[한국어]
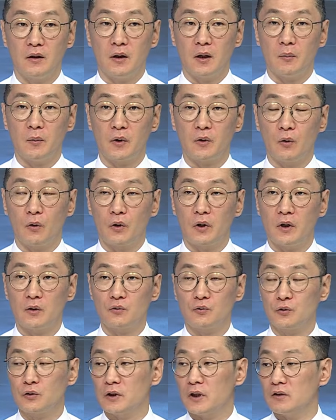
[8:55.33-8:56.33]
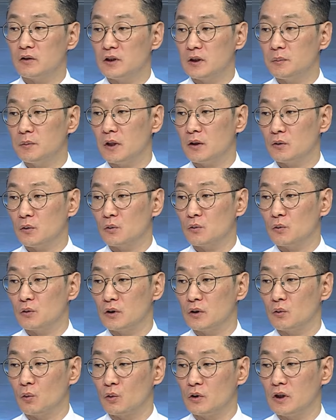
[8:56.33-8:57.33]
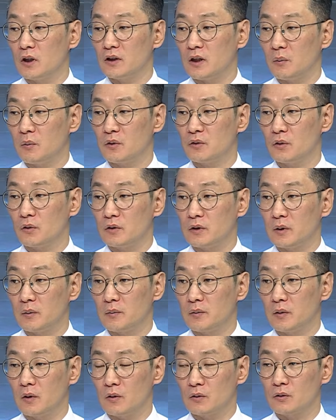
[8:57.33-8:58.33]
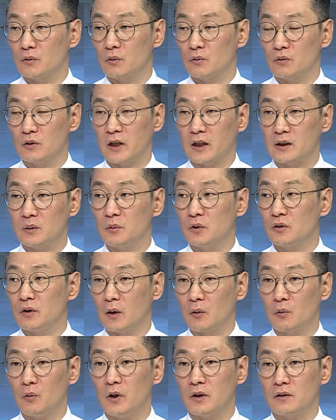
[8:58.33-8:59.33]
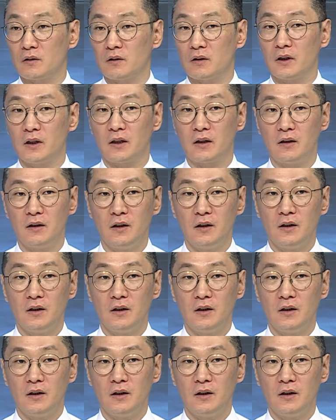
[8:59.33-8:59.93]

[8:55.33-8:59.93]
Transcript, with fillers: 아마 거의 한 9차에서 10차 정도 이제 논의가 되면서 이제 어느 정도 다듬어서 나올 것 같은데